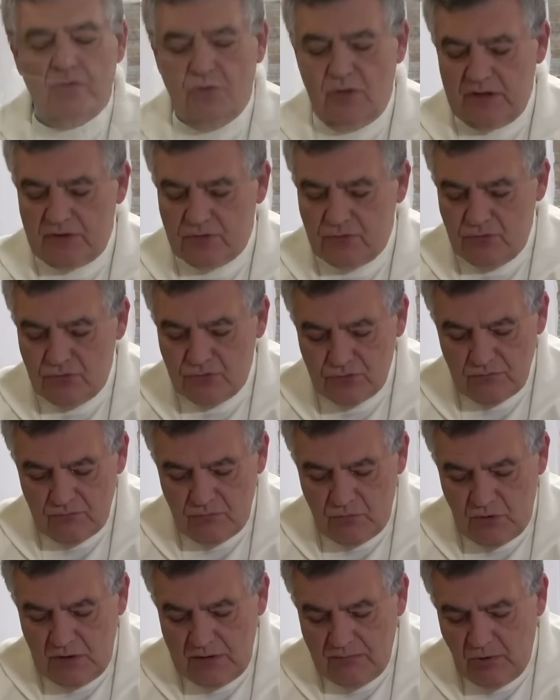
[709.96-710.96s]
Jesús.
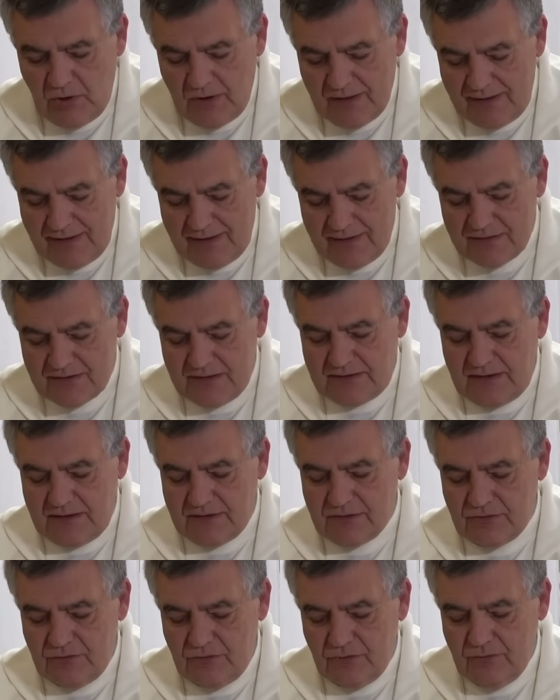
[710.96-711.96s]
Vuelvo a leer este
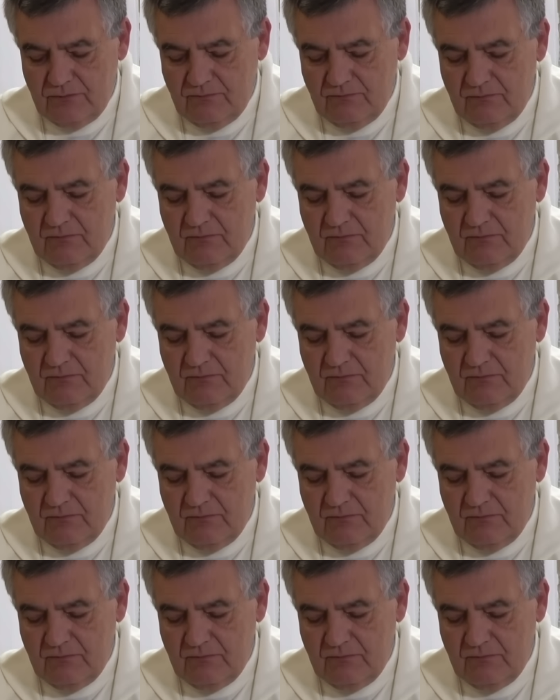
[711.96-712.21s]
texto.